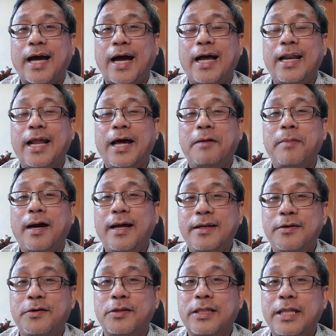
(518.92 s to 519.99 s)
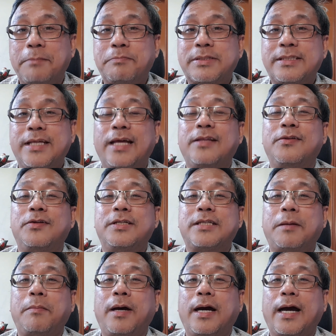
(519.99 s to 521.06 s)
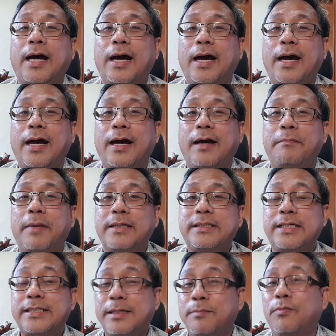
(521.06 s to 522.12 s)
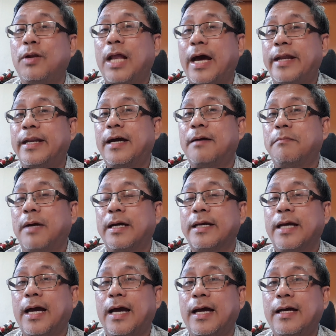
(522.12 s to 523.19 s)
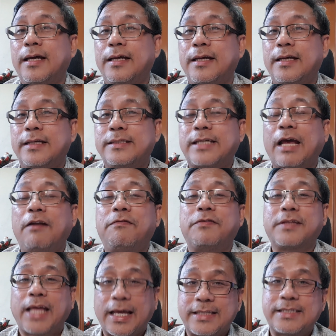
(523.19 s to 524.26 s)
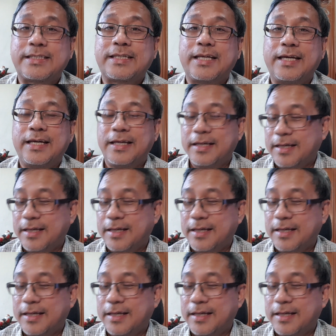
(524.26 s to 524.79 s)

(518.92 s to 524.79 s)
kaalaman o tips din dun sa mga magsisimula ng mag uh, self-test.